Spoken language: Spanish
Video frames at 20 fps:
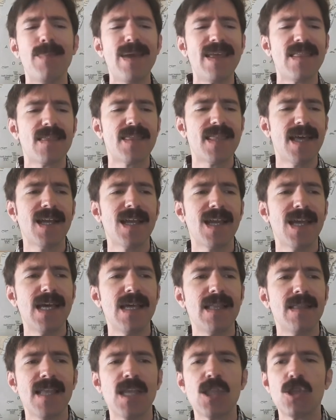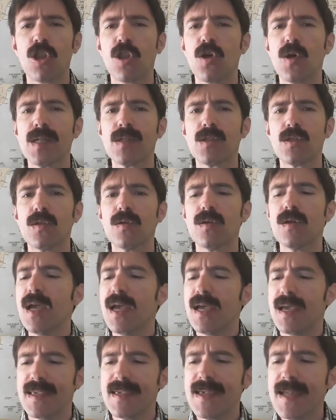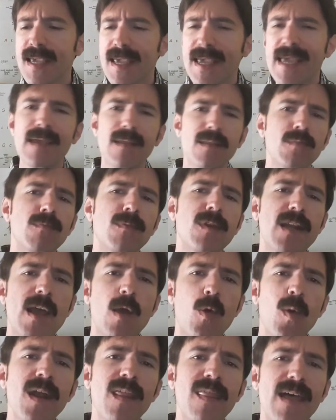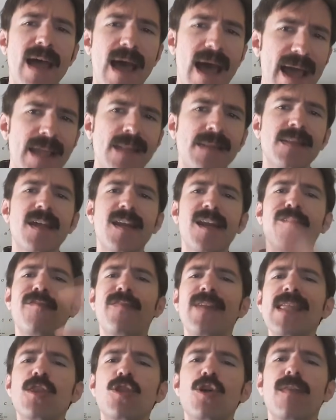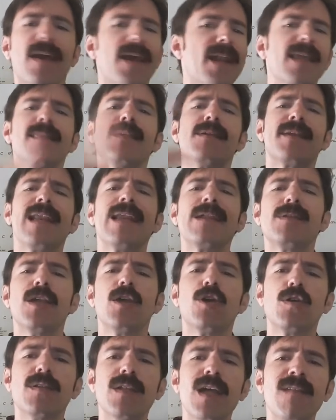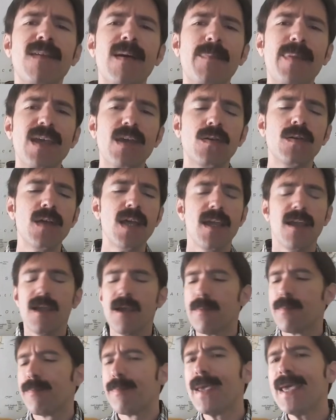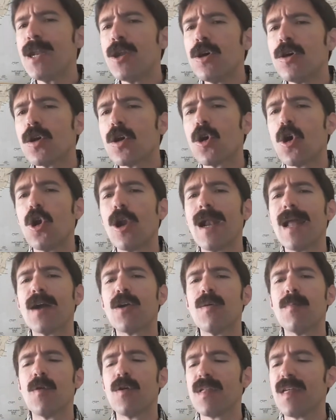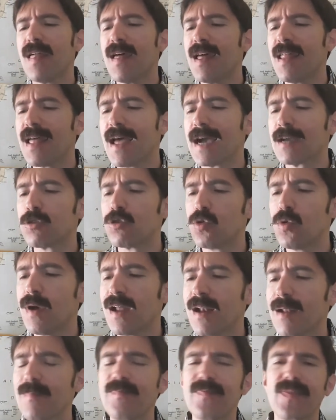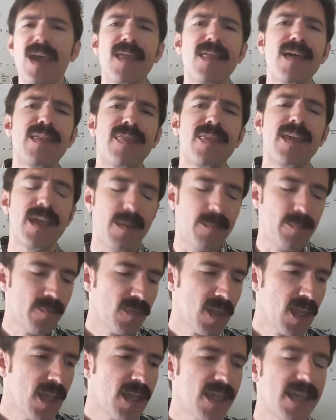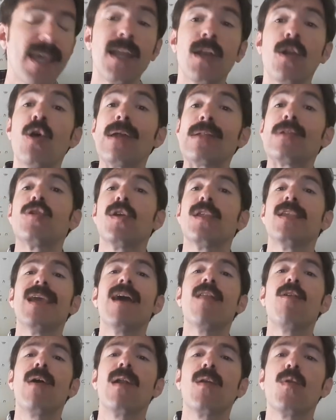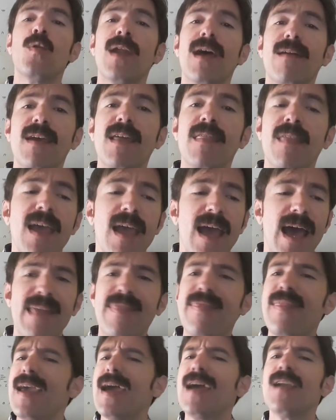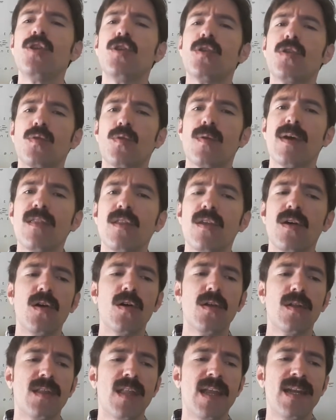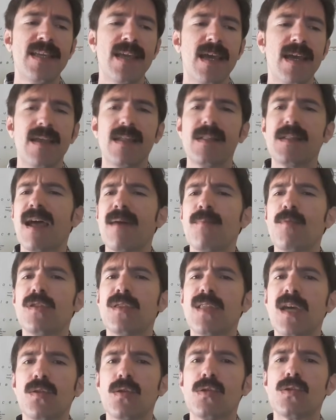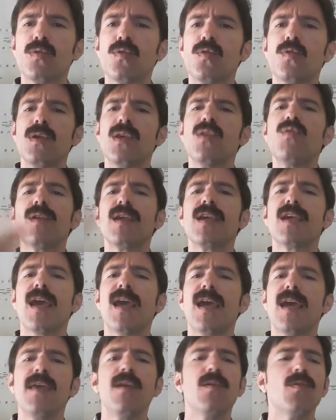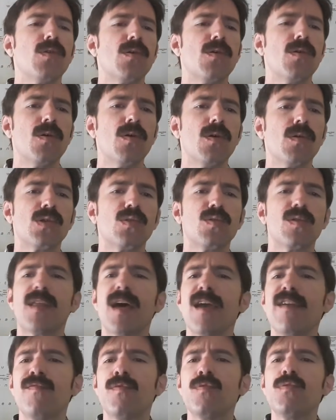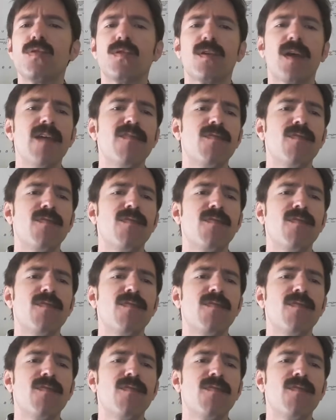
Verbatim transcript: ventaja de todo esto, y es que recuerda a este refrito de grandes clásicos del vapeo, pero con la comodidad actual. Es decir, ¿Quién no ha soñado alguna vez hace años cuando tenía, estaba montando su Hurricane o, su Typhoon, su